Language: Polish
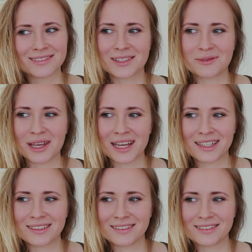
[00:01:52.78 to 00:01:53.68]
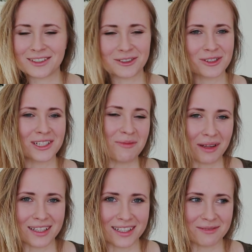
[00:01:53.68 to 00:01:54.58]
w sumie to już nie
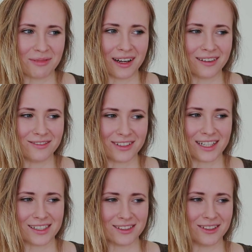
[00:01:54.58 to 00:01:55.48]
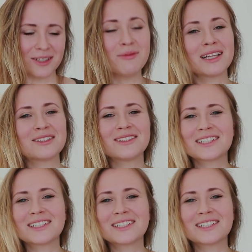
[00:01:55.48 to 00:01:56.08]
będę chyba wracać do tematu,